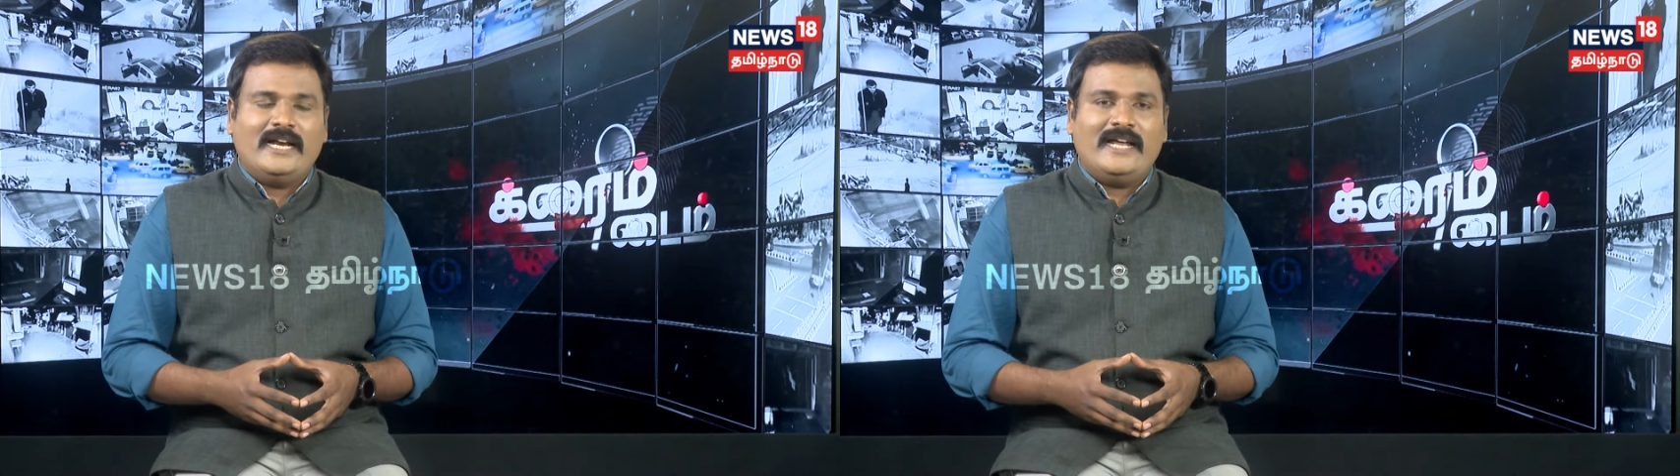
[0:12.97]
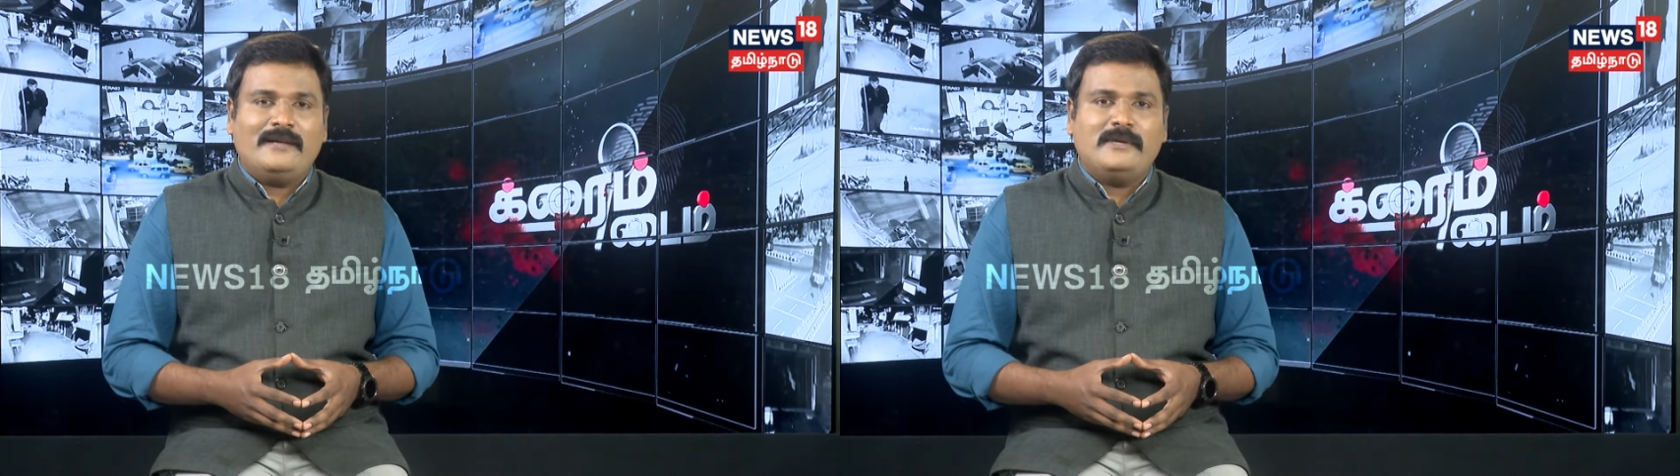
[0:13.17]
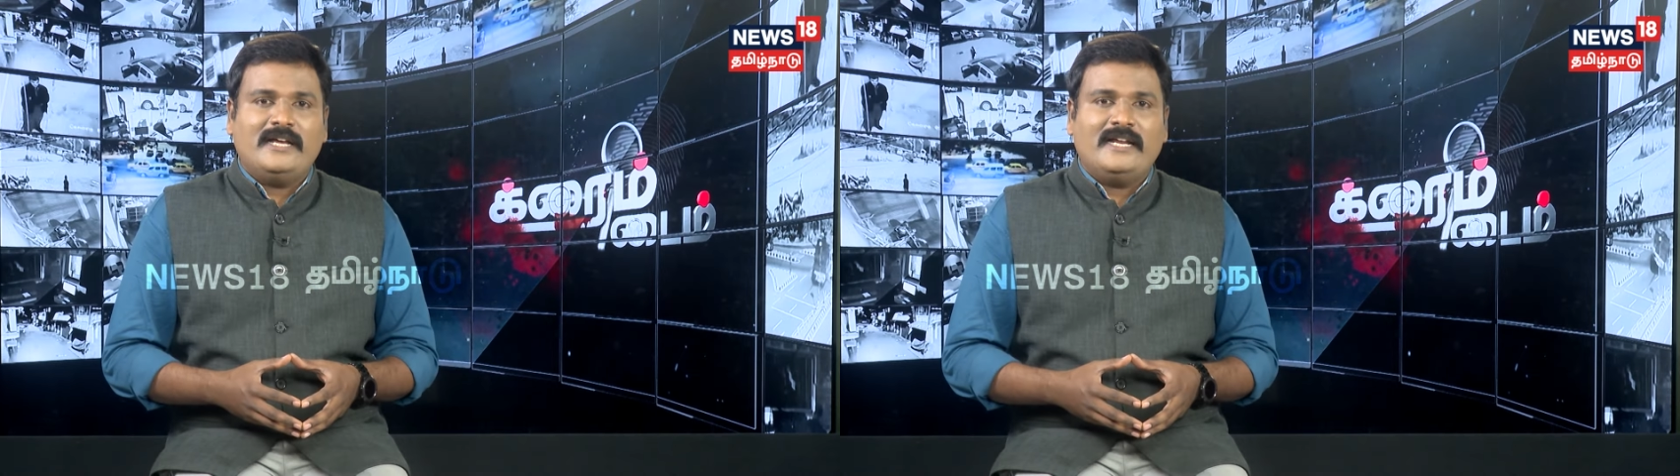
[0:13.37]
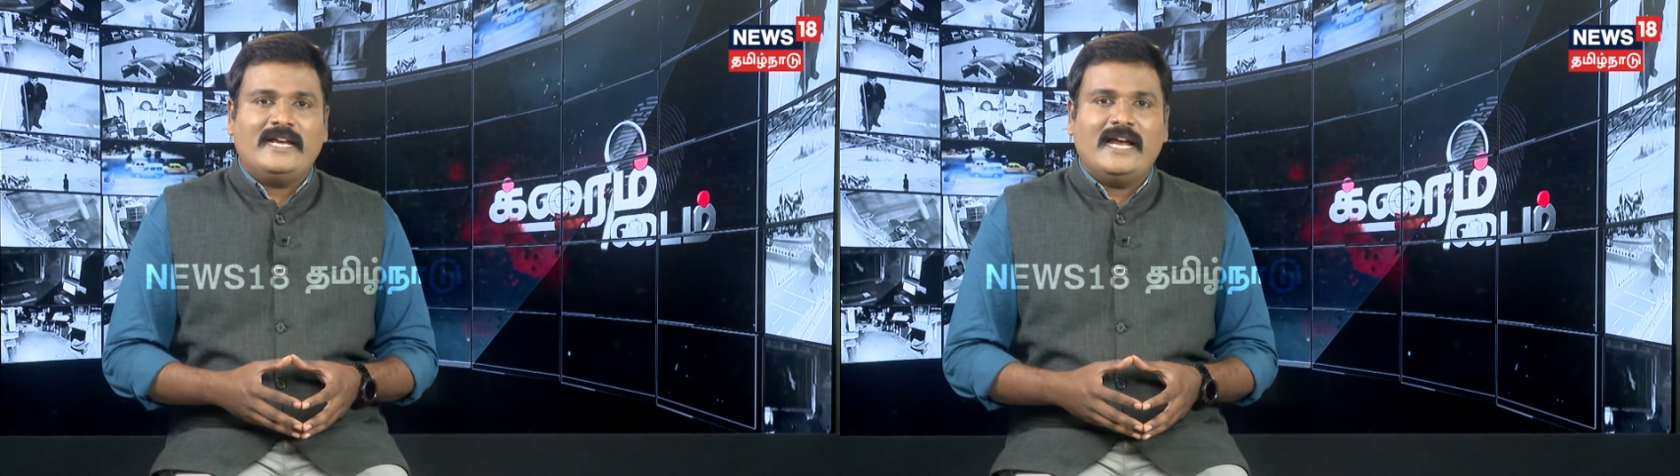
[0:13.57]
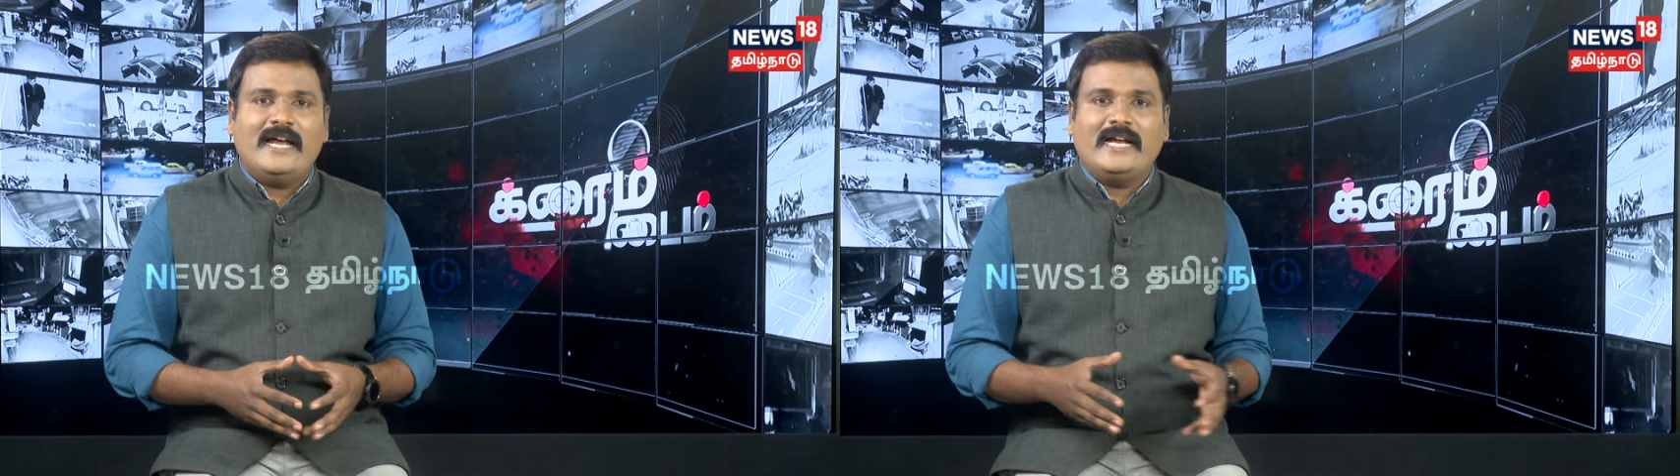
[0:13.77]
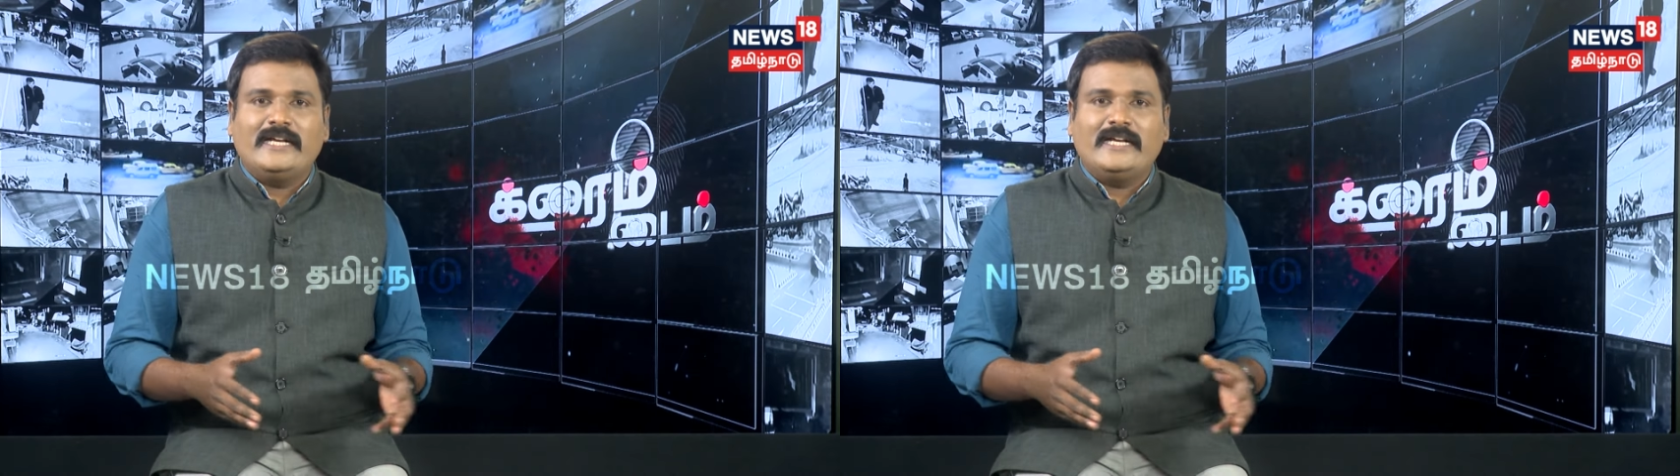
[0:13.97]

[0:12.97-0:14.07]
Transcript: எல்லை மீறிய